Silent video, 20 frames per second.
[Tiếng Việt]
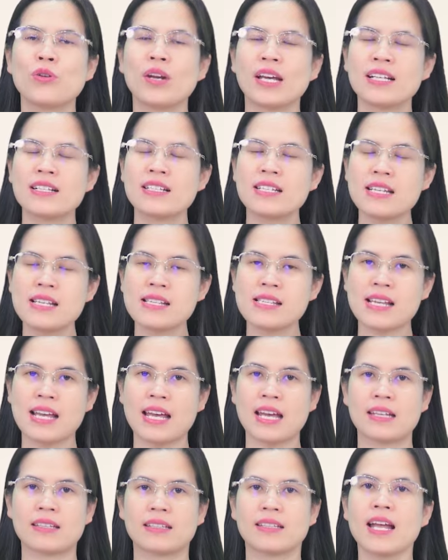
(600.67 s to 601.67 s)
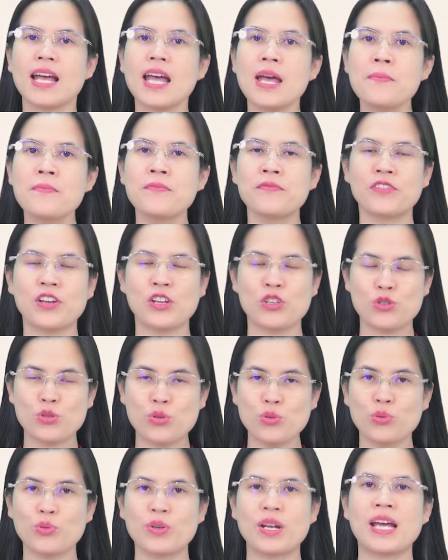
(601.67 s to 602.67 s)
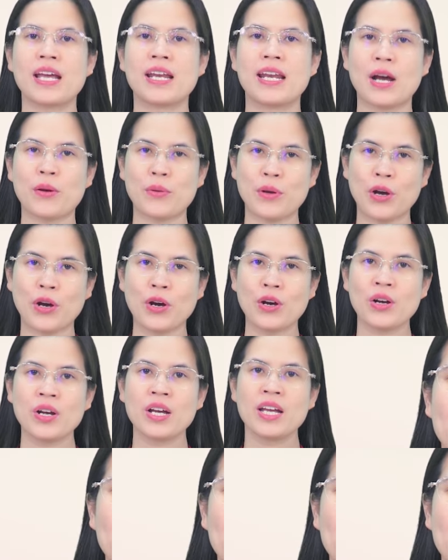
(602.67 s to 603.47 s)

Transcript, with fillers: cô Lan chia sẻ thêm về chủ đề nào đó